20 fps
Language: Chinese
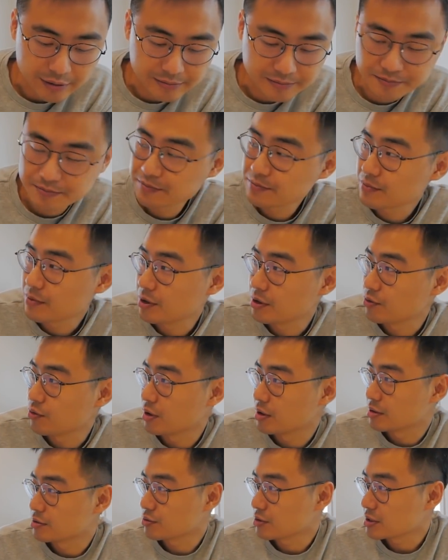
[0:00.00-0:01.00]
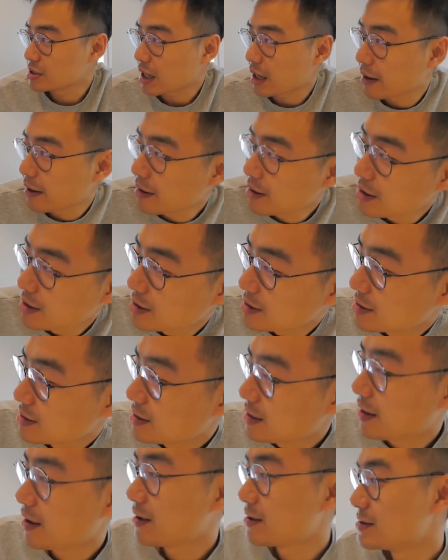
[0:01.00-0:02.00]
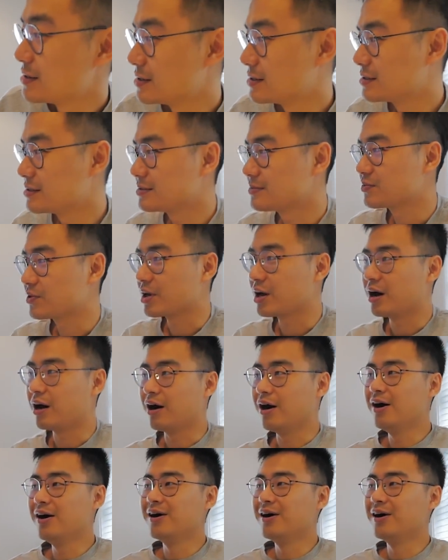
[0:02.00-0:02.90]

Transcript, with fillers: 嗯，月子做的咋样？挺好，挺好，